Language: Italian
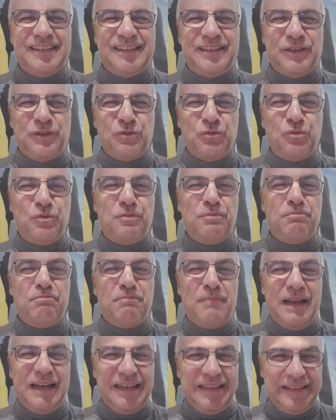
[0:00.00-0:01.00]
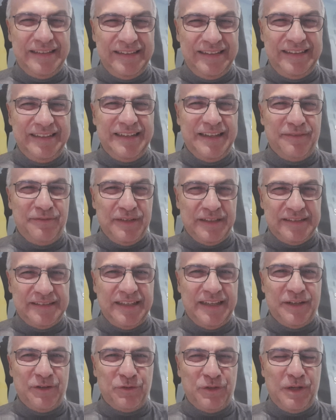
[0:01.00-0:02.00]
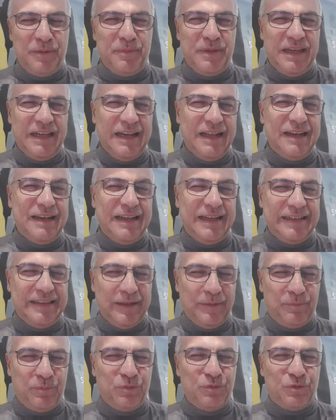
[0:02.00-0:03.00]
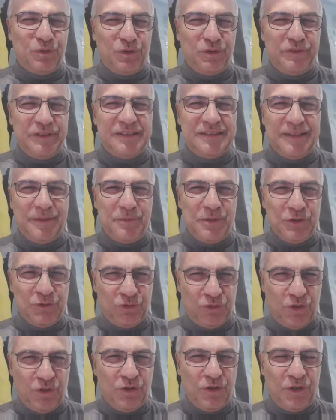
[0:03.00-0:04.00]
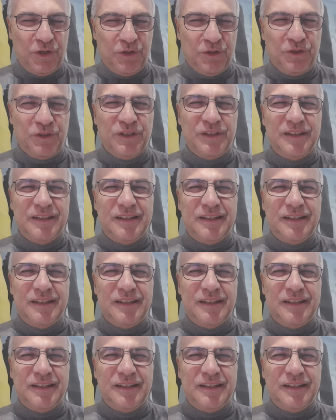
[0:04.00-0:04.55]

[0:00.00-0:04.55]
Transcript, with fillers: di un Maldini avversario del Milan e dal punto di vista mio storico